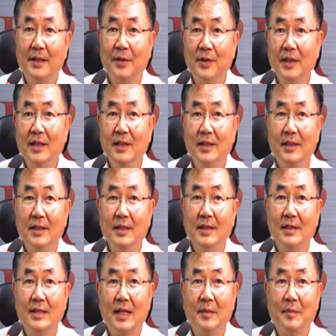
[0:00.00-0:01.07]
여기 있는 이
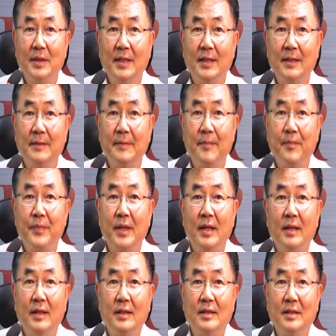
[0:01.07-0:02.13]
장비는
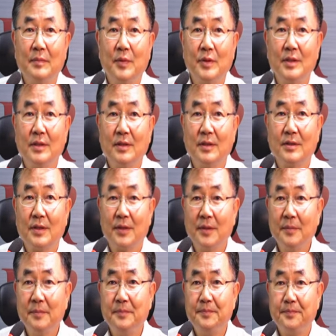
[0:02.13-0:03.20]
지금 보시는
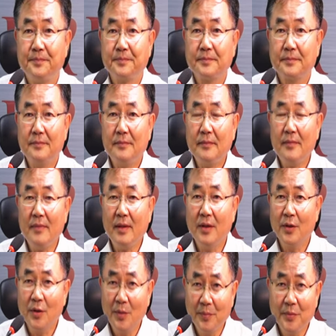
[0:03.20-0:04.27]
것처럼
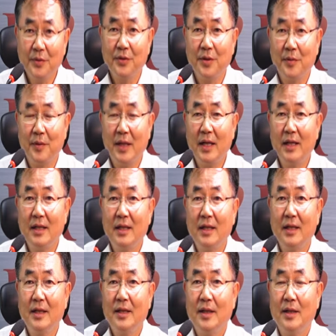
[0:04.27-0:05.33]
컴퓨터와
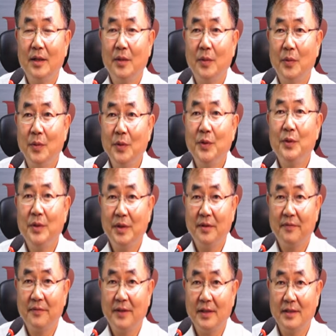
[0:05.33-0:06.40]
오디오
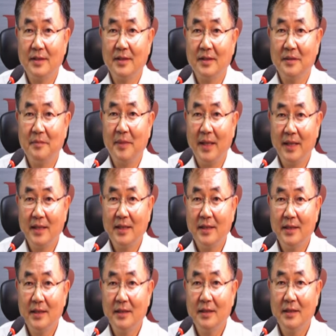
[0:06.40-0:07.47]
인터페이스,
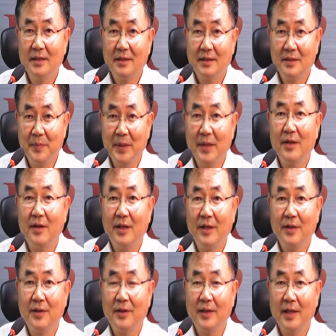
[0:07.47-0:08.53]
마이크, 스피커가
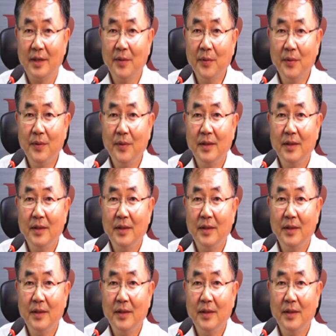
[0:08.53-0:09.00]
연결되고